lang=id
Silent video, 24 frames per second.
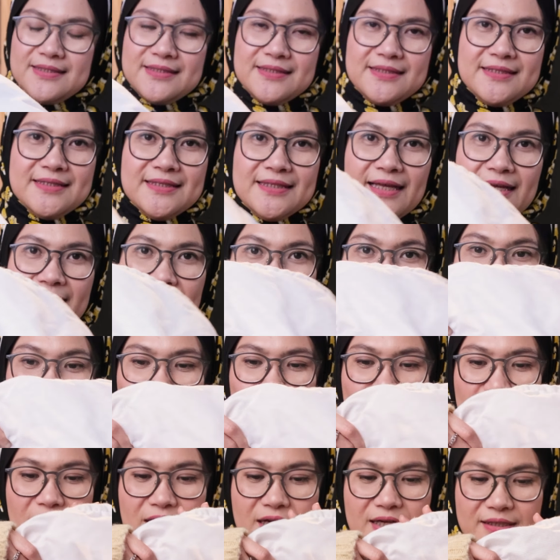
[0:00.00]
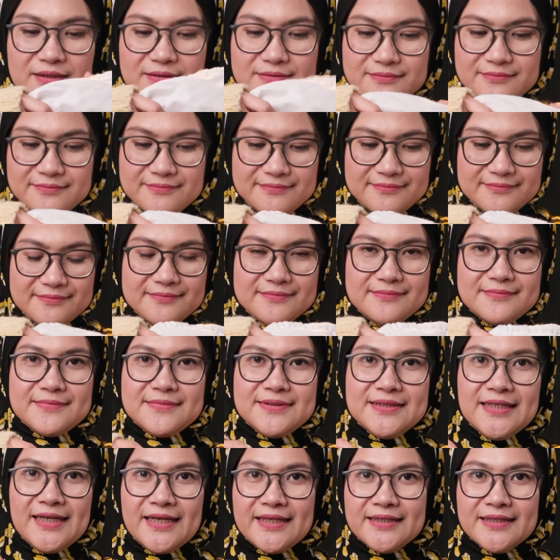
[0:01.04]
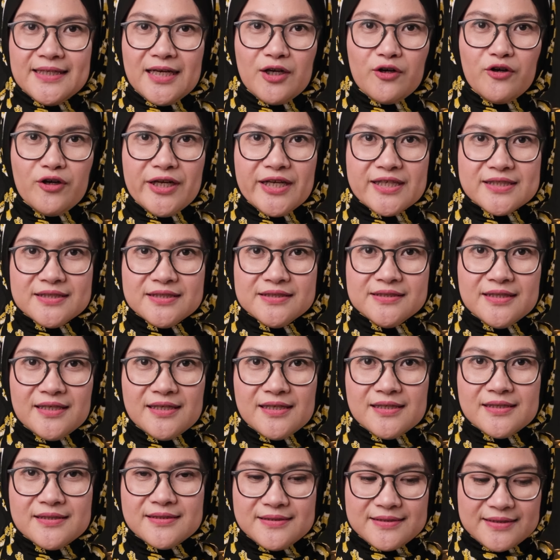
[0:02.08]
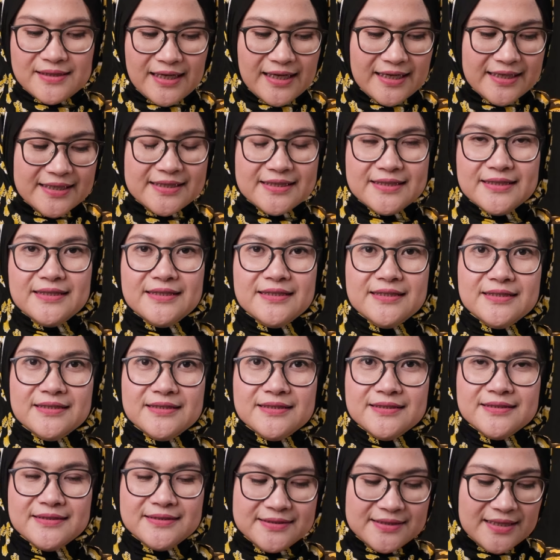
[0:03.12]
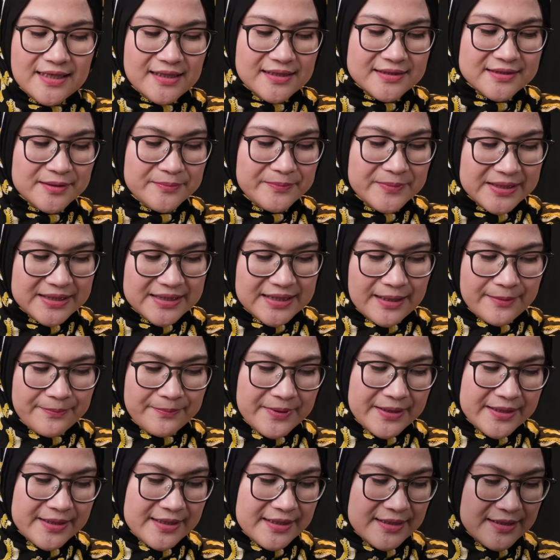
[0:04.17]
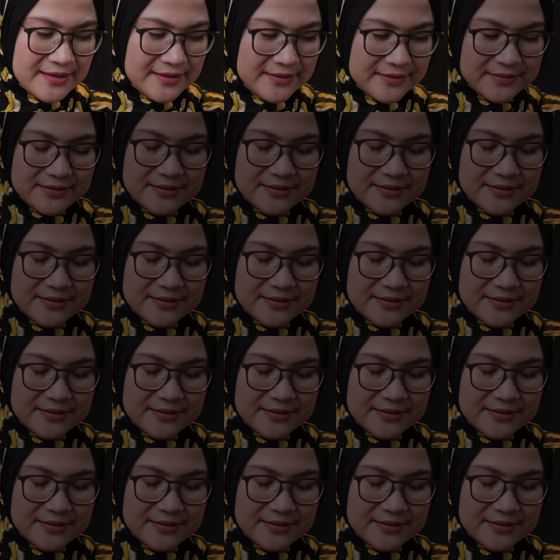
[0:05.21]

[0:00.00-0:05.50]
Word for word: kita akan buka kira-kira koleksinya kali ini yang seperti apa ya.